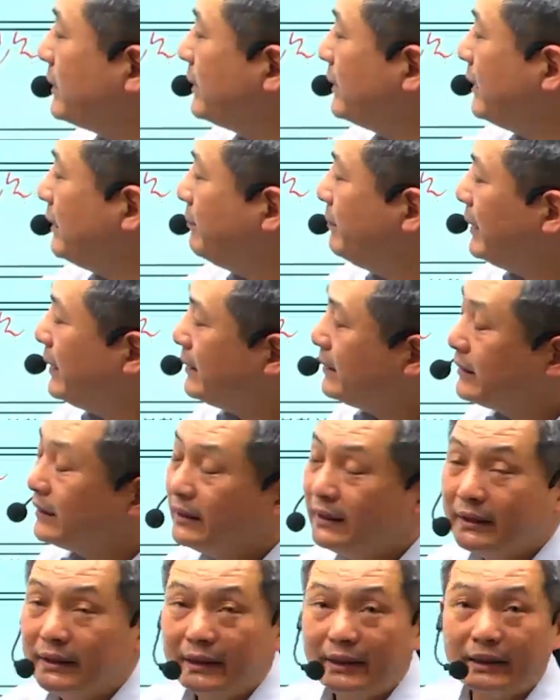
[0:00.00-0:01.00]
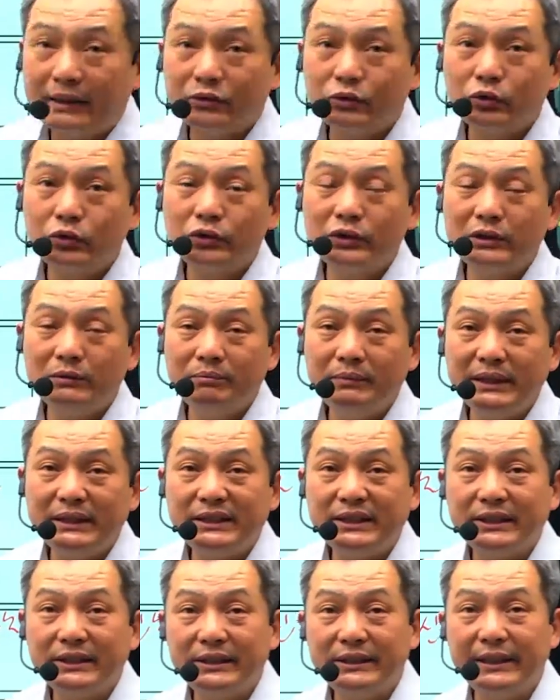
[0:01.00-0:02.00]
처리 및 어, 추진 및
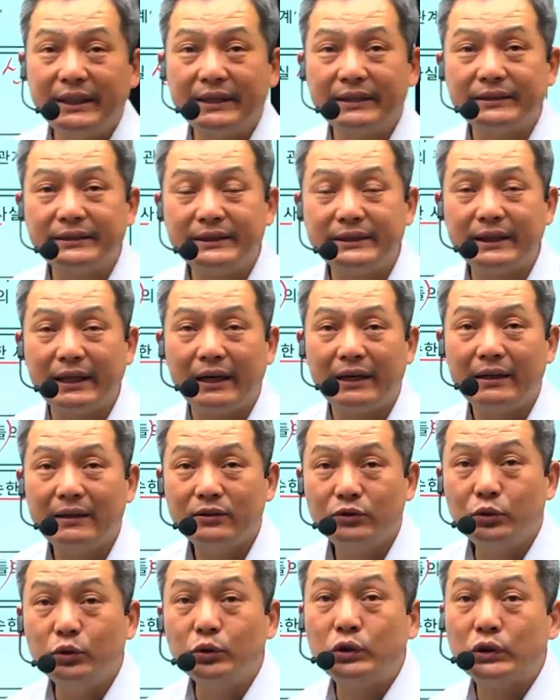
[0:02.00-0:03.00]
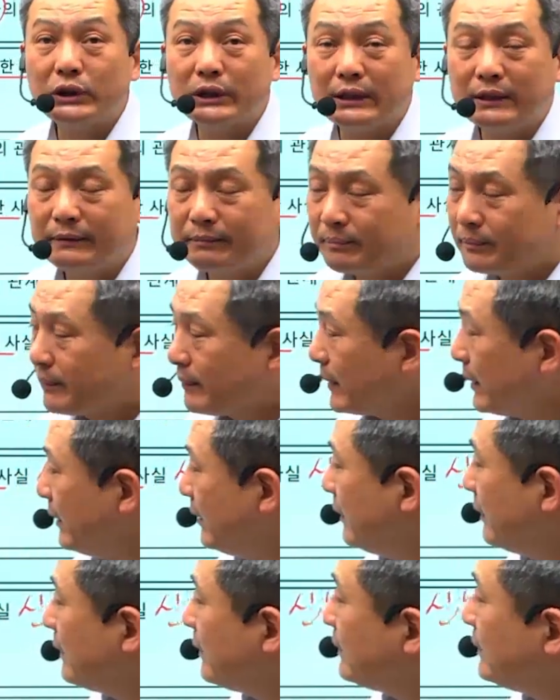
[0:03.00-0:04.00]
처리된 것이다 뉴스
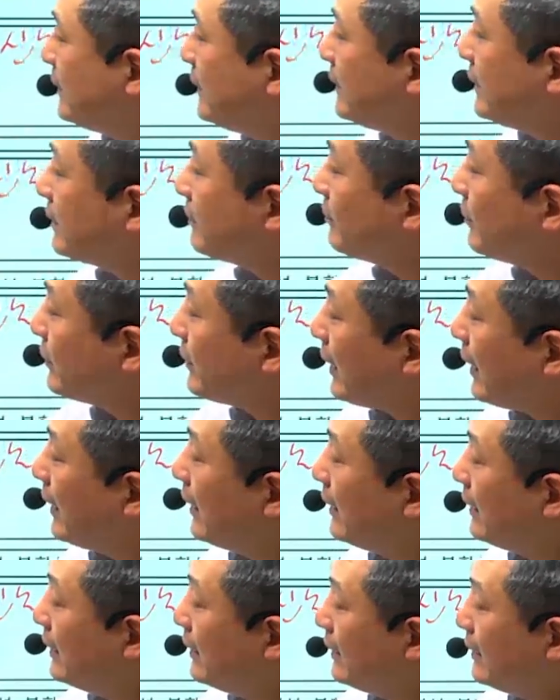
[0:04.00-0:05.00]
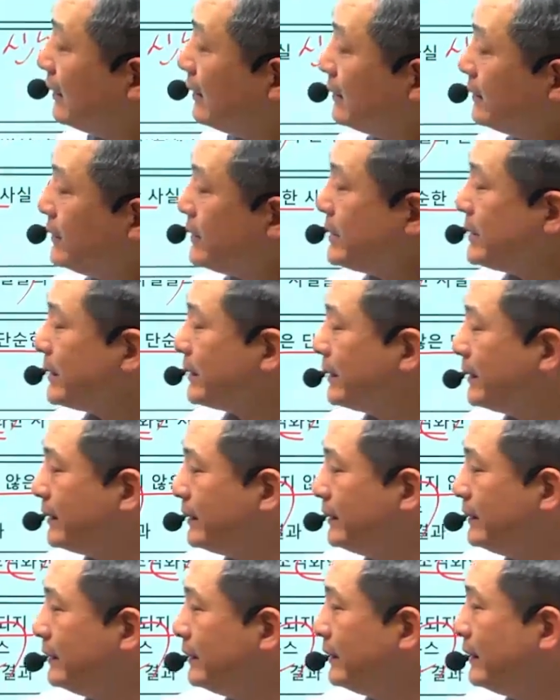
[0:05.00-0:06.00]
이런 것이 정보다.
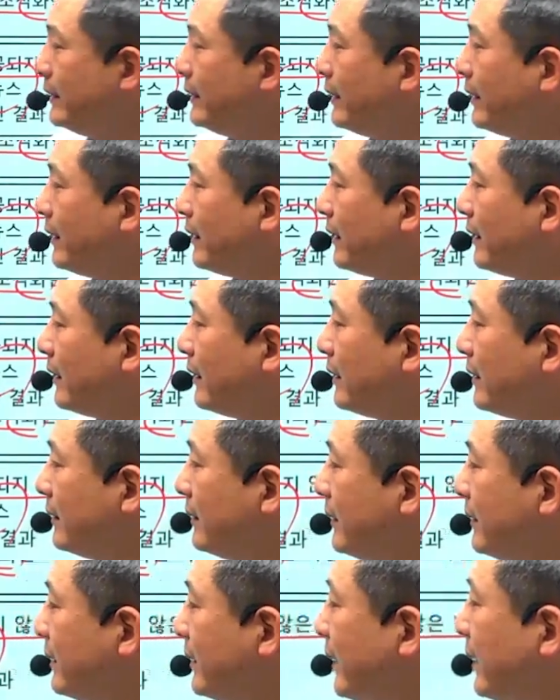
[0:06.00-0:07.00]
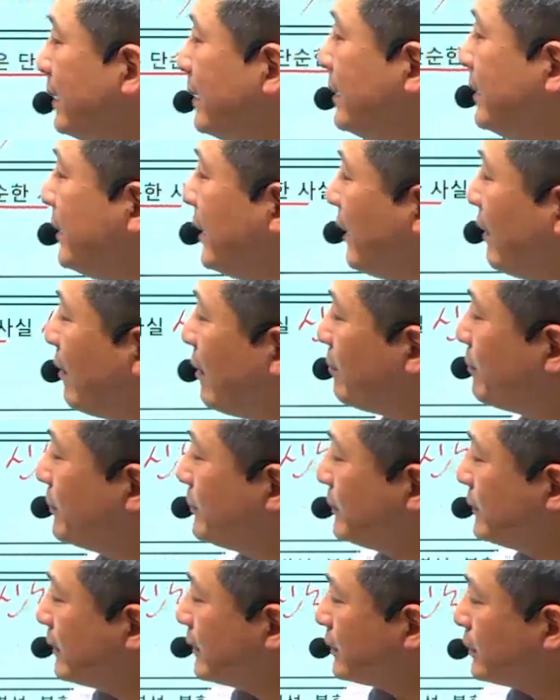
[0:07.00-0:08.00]
지식은 어, 인간의 이해와
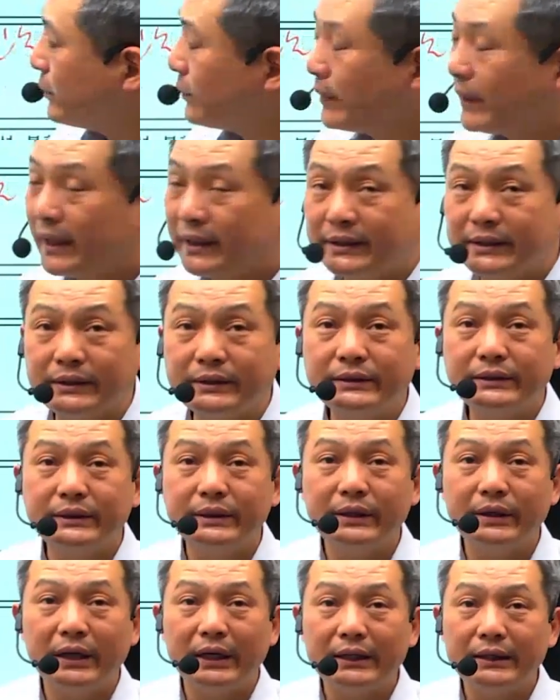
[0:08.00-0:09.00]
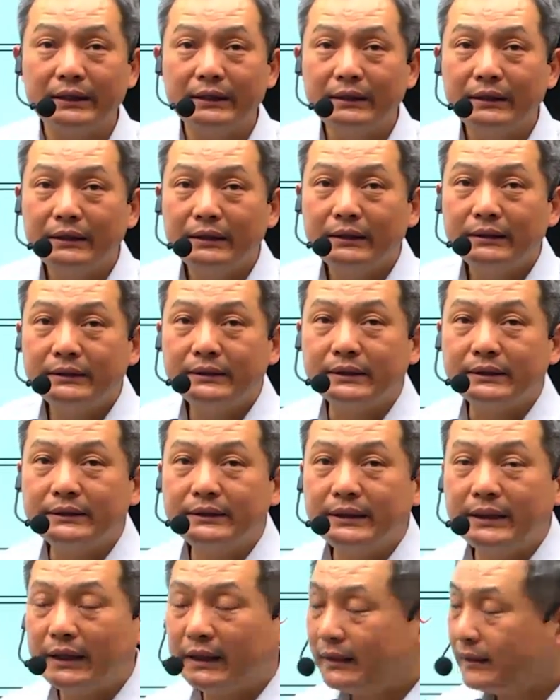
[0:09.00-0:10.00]
분석을 통해 정제한
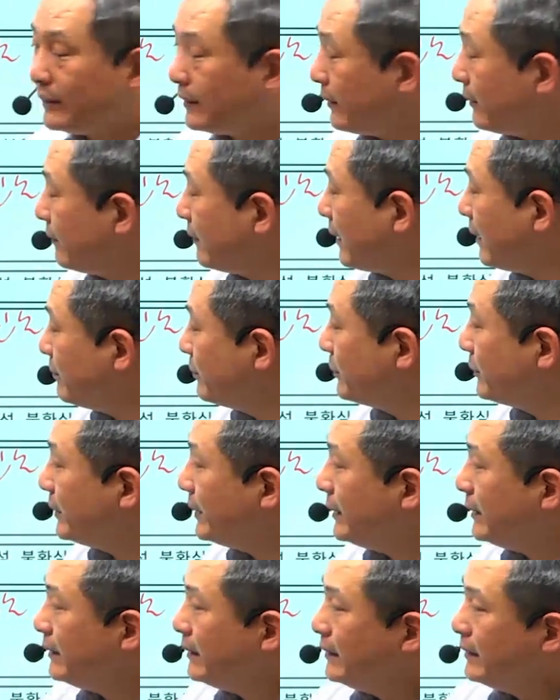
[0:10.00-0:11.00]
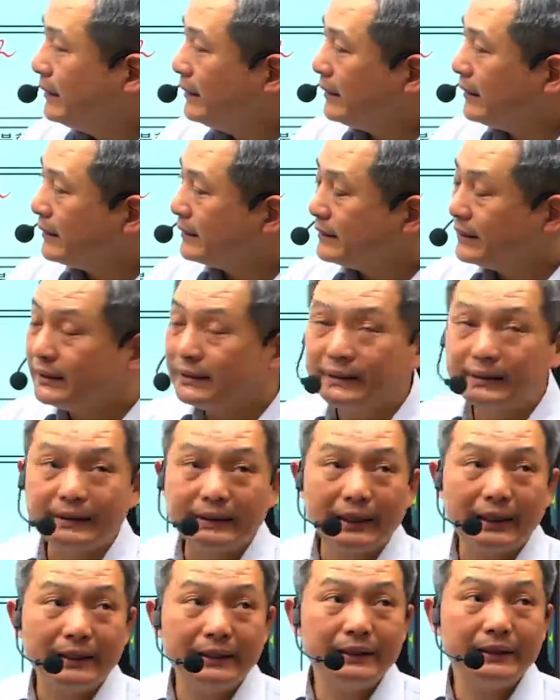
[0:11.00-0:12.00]
정제한 결과물이 어,
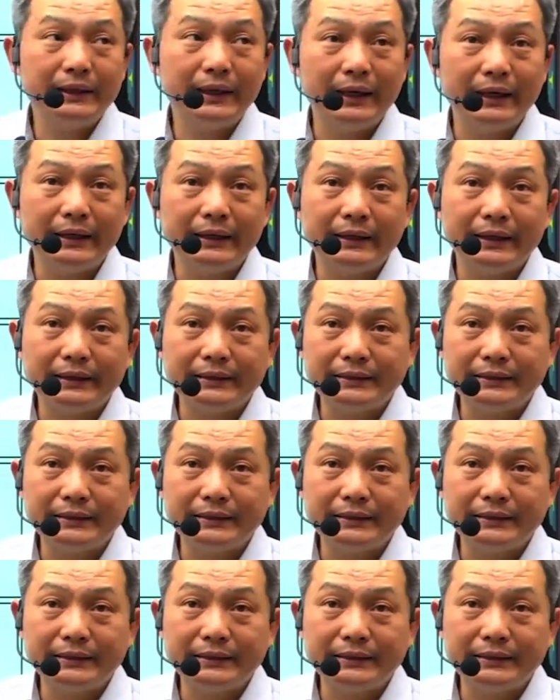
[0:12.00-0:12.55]
지식이다 이렇게 얘기를